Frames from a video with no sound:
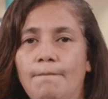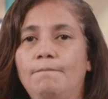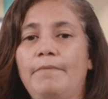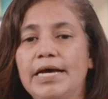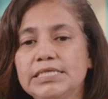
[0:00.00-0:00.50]

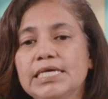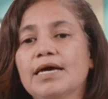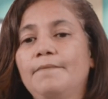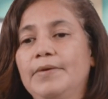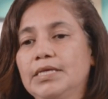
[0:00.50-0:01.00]

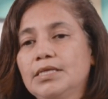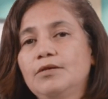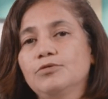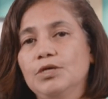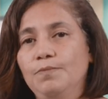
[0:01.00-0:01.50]
básicamente
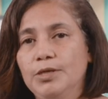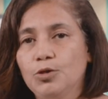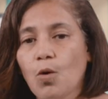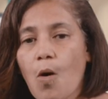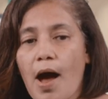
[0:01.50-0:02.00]
nos
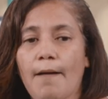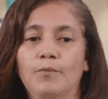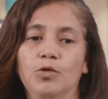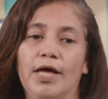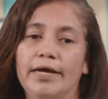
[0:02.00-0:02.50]
invitó a
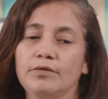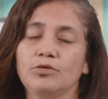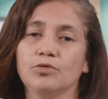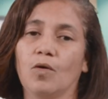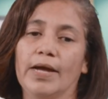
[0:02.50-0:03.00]

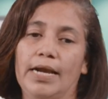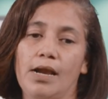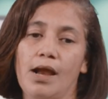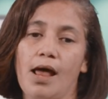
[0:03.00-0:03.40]
mudarnos con Él,